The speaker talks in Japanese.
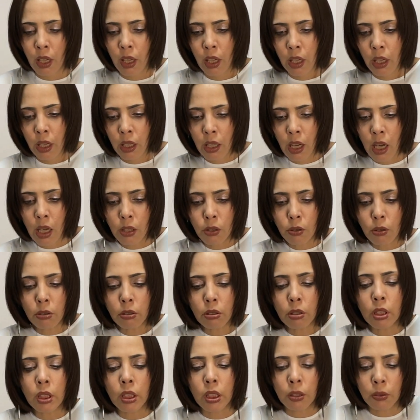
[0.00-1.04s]
え韓
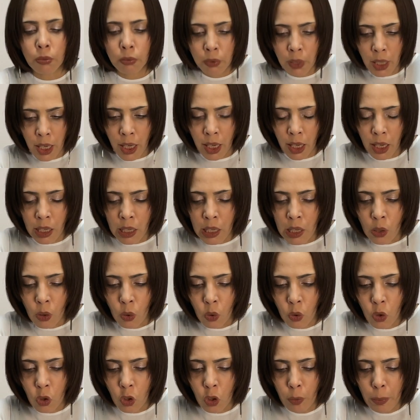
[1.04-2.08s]
国人は
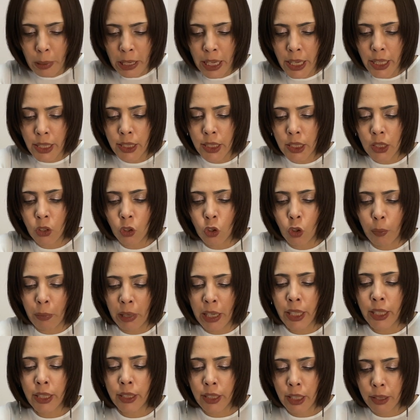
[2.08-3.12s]
欧米人の
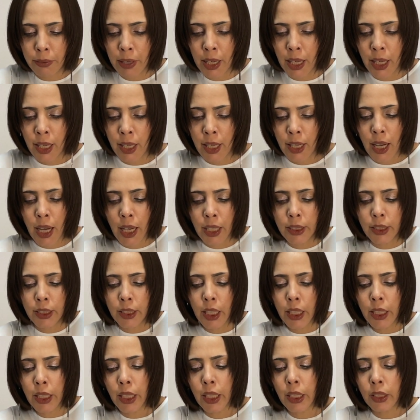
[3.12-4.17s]
前では
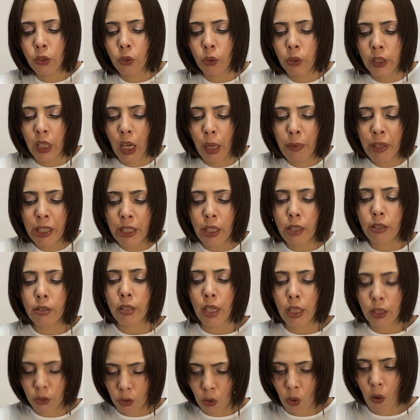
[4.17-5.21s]
アジアヘイトをやめてく
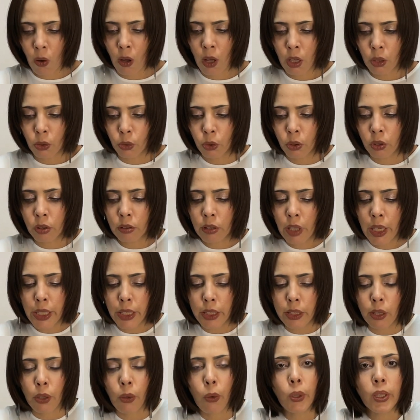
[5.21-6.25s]
れと訴え
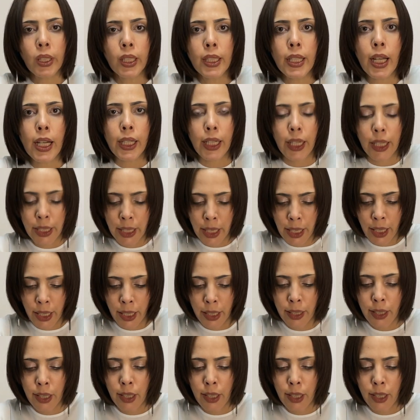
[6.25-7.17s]
ておきながら、